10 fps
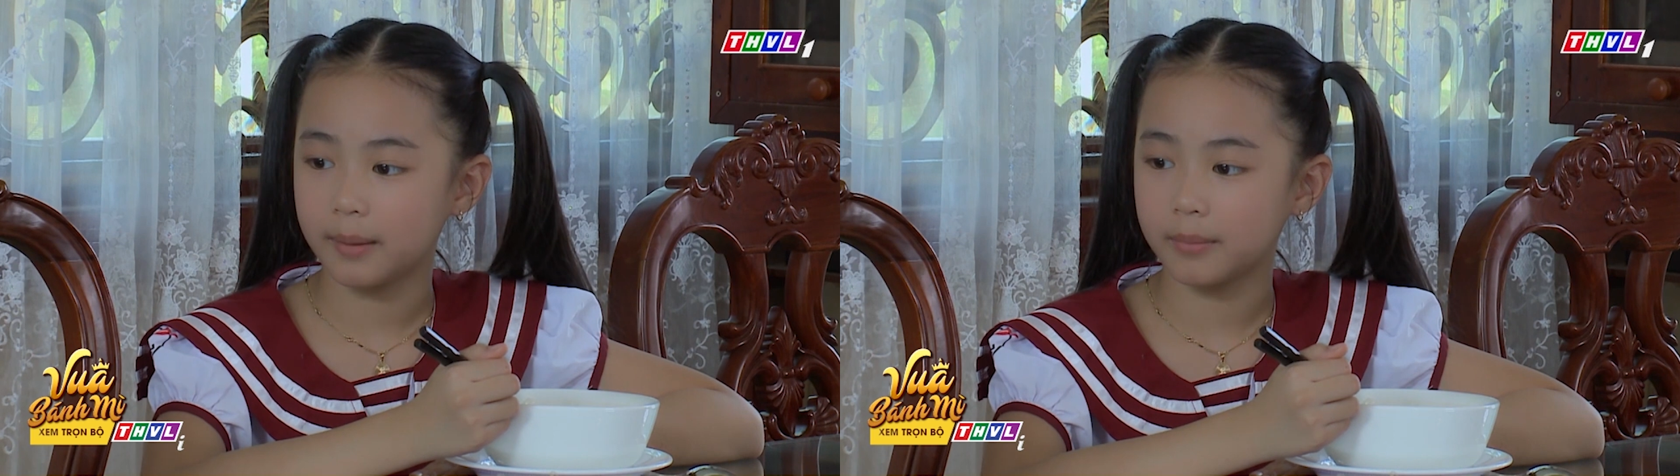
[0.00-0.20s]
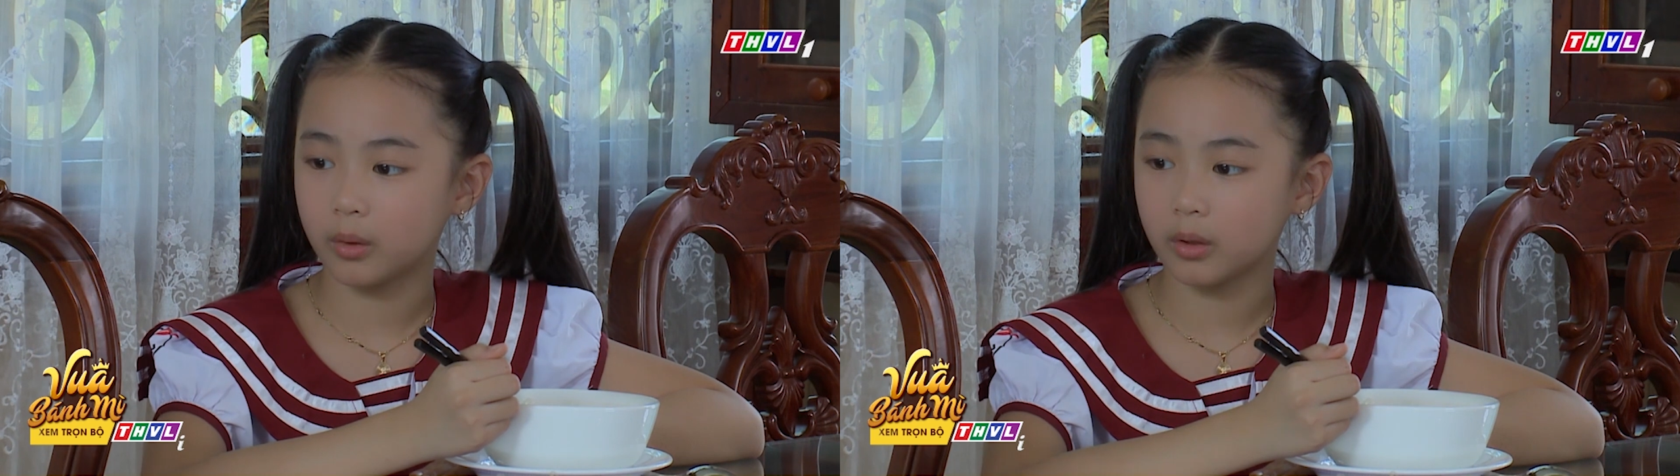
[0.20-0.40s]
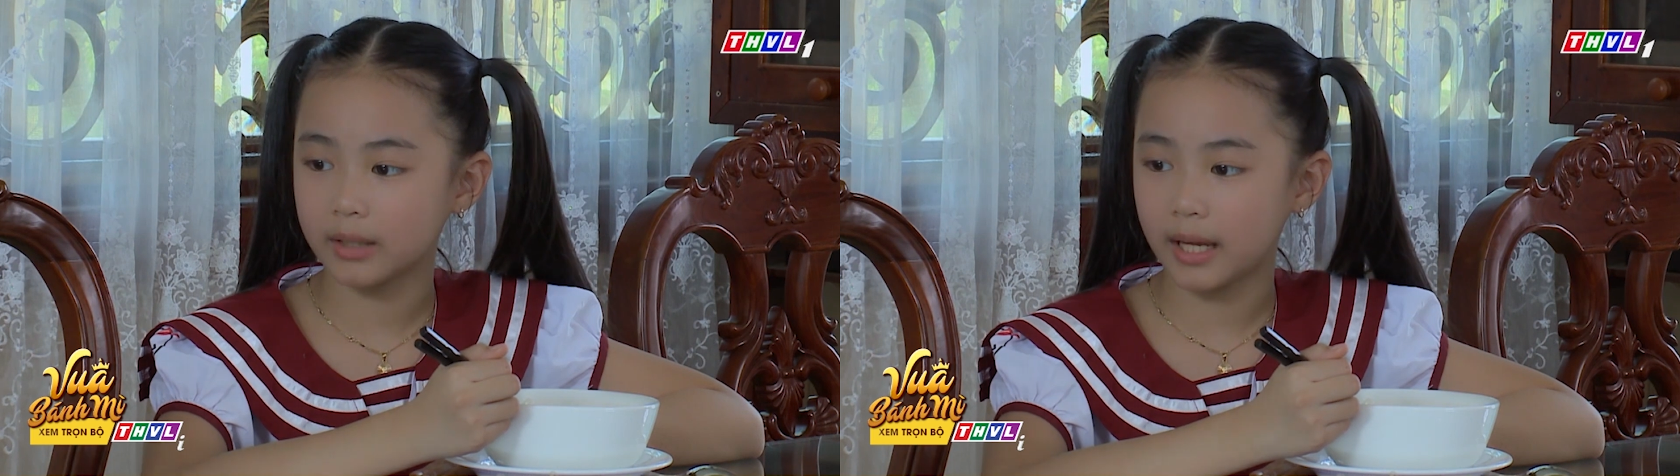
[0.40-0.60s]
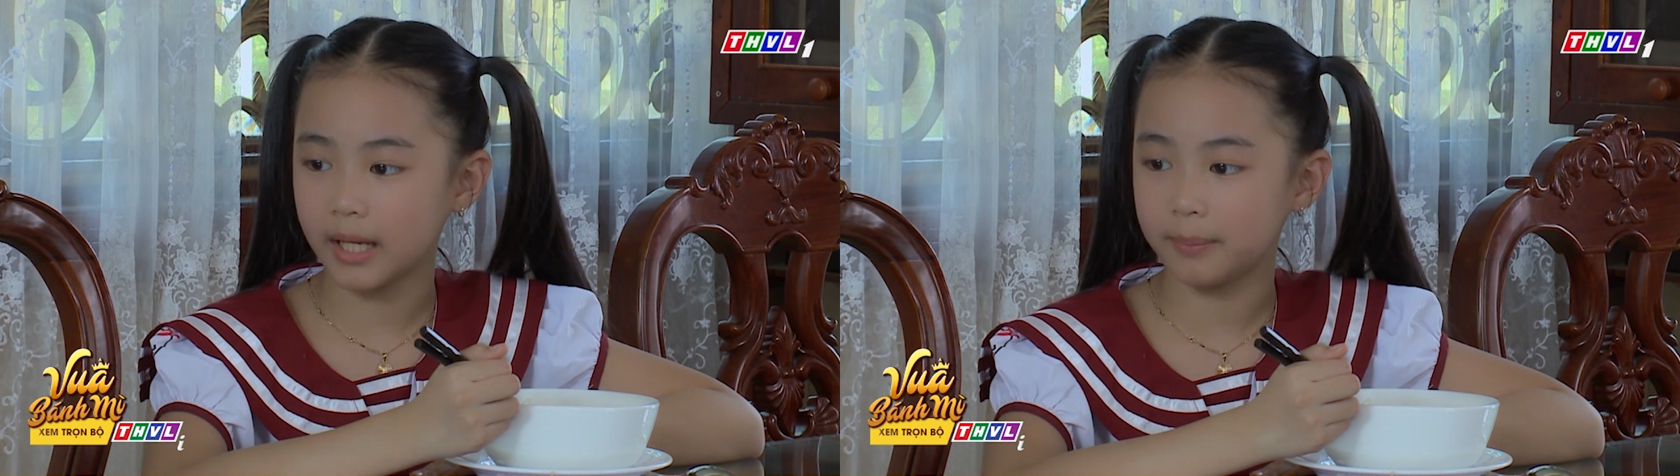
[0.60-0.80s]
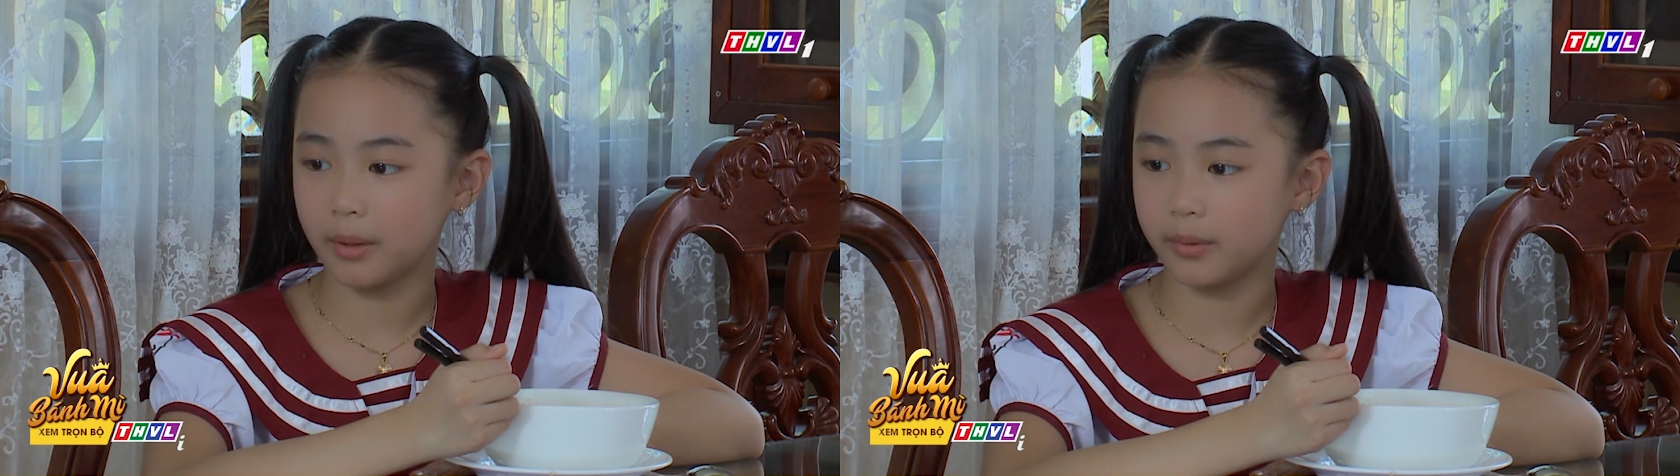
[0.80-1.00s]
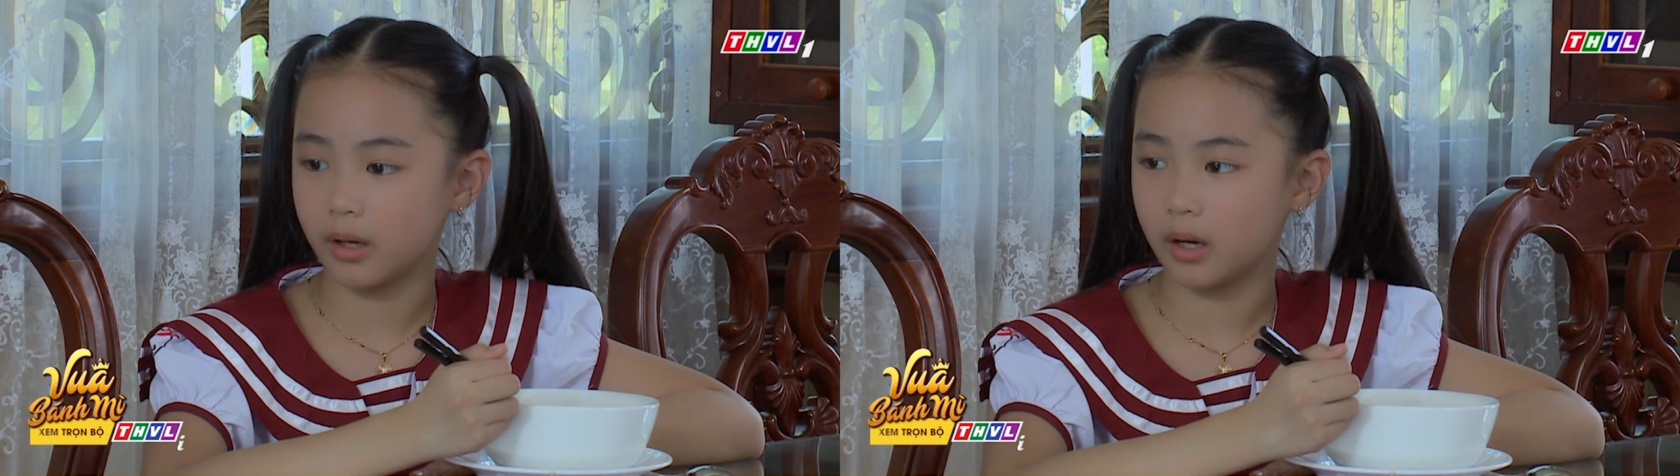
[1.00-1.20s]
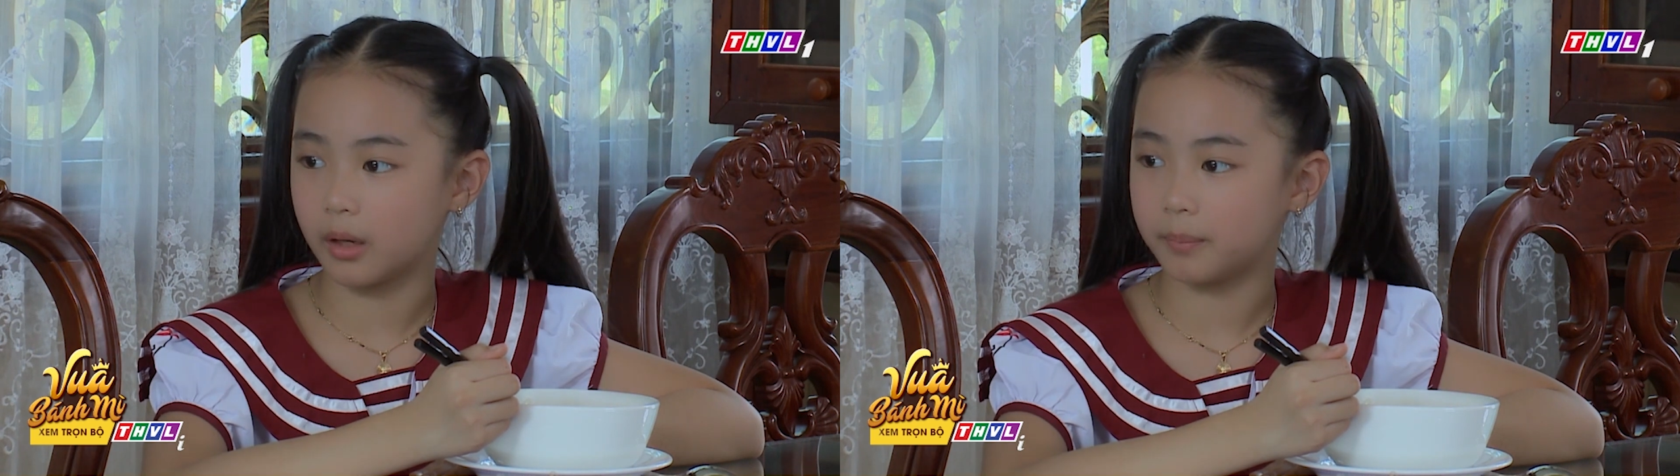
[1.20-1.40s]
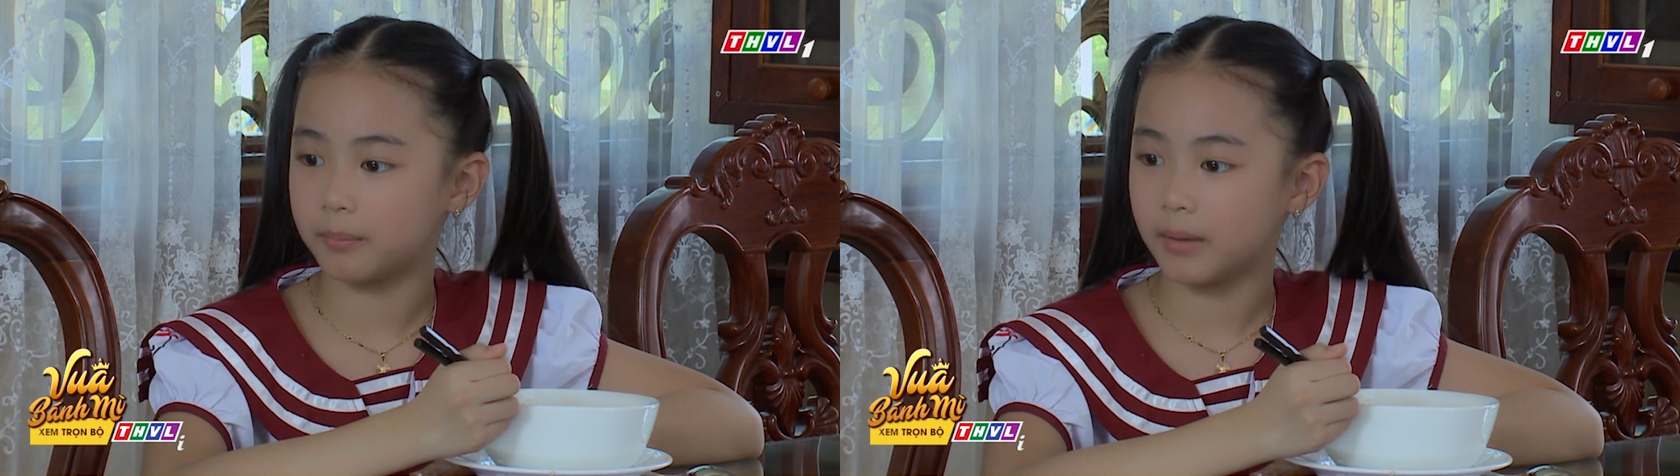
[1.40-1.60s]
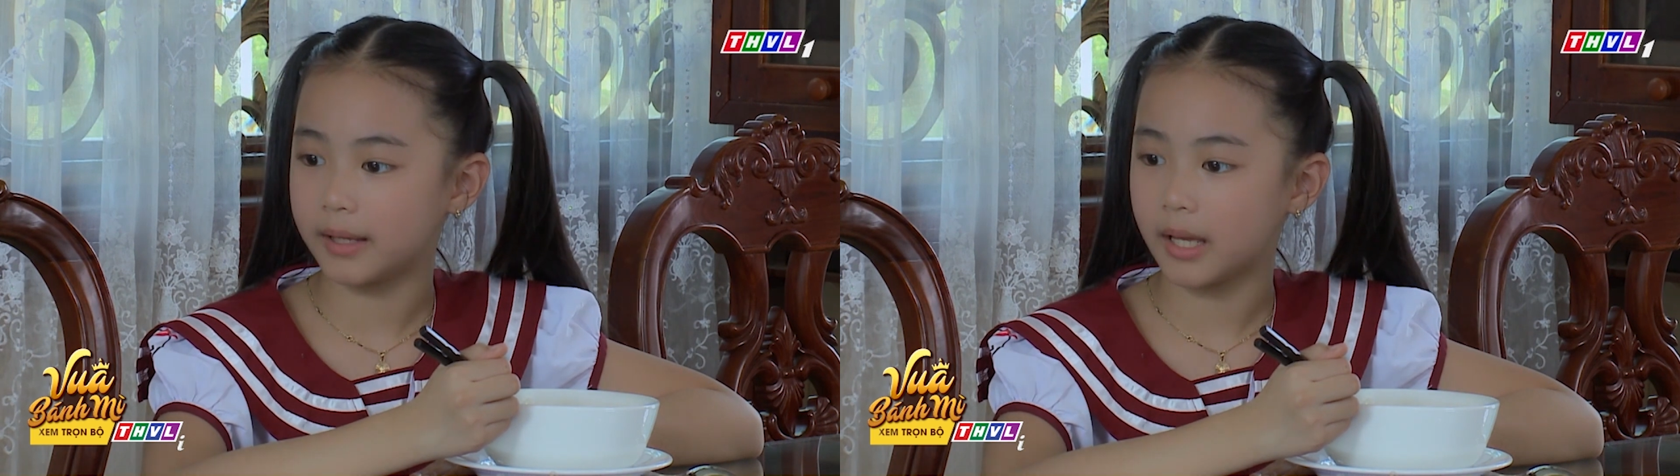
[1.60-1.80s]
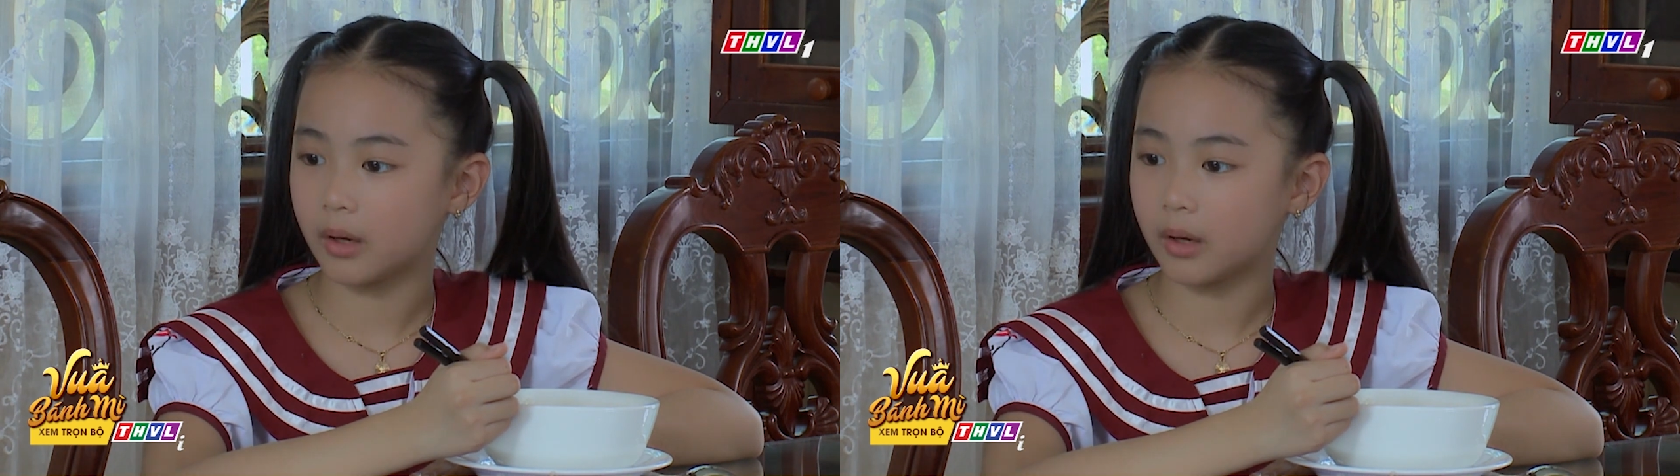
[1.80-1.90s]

Em đâu có thấy bao giờ ba